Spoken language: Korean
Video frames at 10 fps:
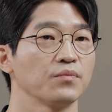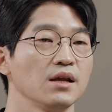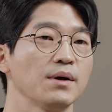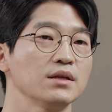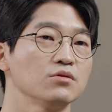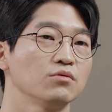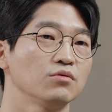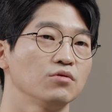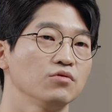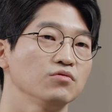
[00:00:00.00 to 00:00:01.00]

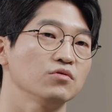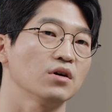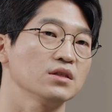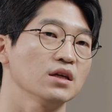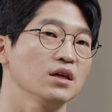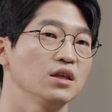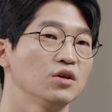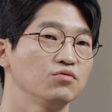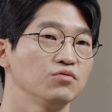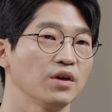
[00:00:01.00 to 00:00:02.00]
일반적으로 흉터가 생긴
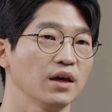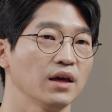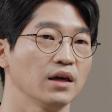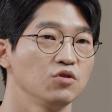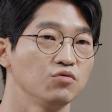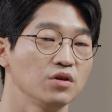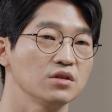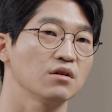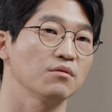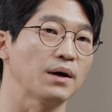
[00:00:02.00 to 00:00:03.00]
이후에
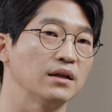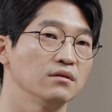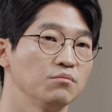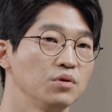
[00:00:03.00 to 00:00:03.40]
융기성 반응,